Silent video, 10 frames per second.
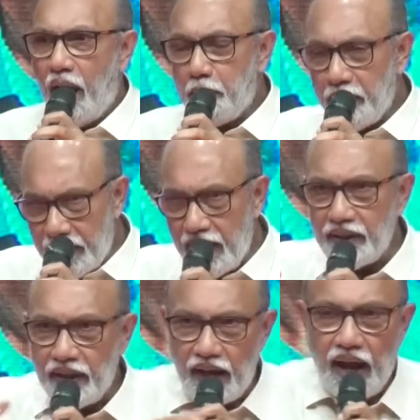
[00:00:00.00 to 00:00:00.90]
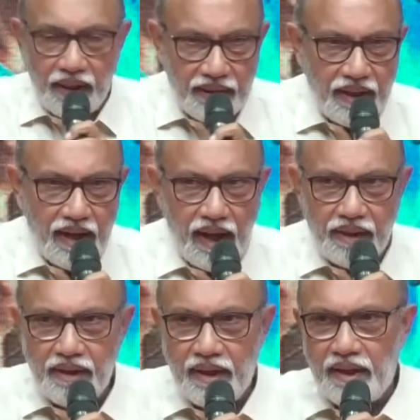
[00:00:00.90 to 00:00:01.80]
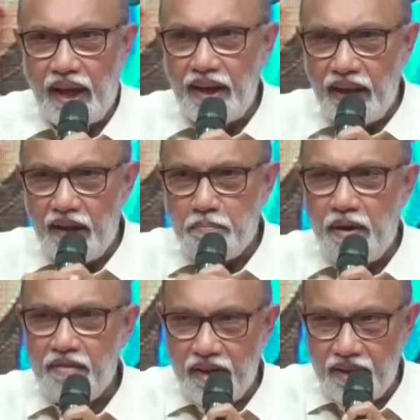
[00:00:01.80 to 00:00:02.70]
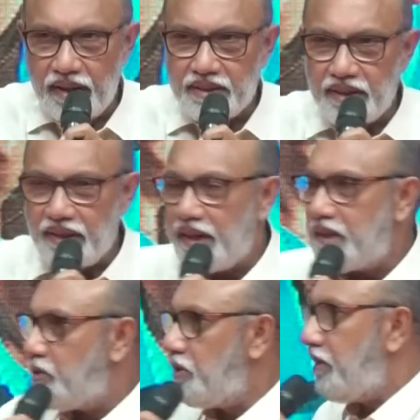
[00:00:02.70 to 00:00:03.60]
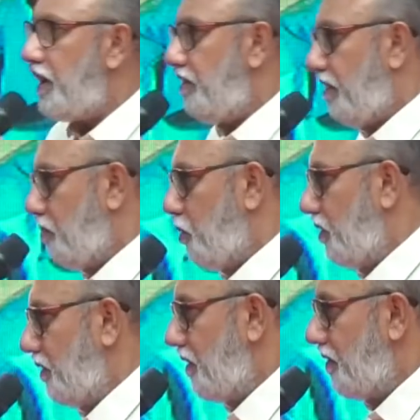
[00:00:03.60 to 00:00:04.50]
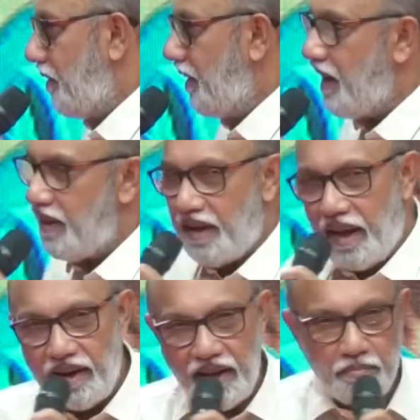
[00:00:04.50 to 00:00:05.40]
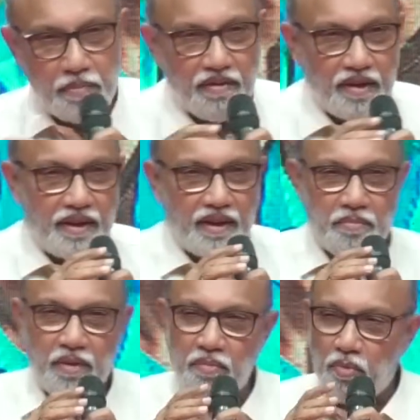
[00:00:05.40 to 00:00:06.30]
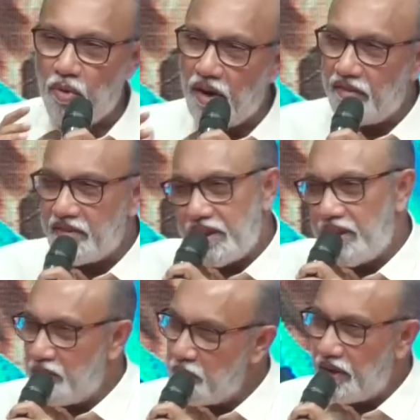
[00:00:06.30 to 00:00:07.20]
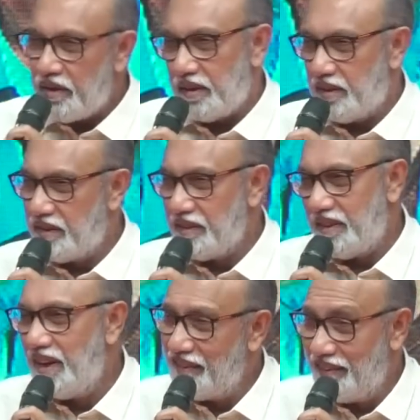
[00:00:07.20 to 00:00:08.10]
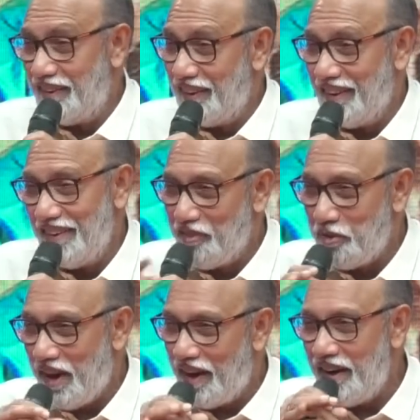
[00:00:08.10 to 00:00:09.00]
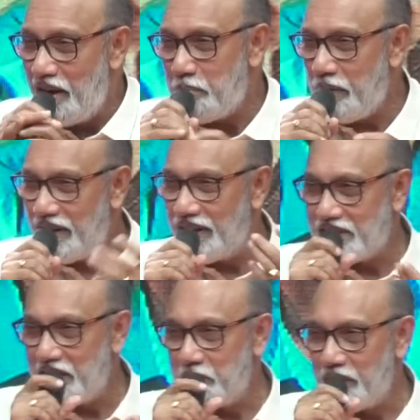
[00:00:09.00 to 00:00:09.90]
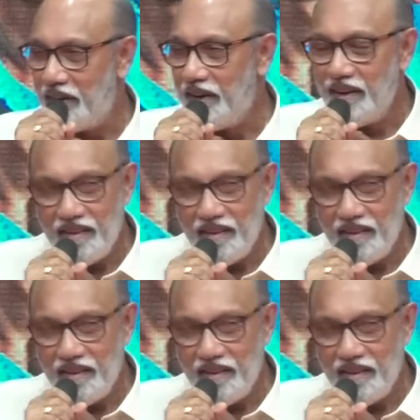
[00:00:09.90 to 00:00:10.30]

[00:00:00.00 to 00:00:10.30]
அப்போ தான் அந்த அந்த அந்த நல்ல அப்பாவாக இருக்கிற சத்யராஜ் கொஞ்சம் வெளியே வர முடியும் இல்லாட்டி இந்த நல்ல அப்பாவை நடிக்கிற மாதிரி போரான விஷயம் எதுவுமே இல்லை ஒரு நல்ல அப்பா என்ன செய்ய முடியும்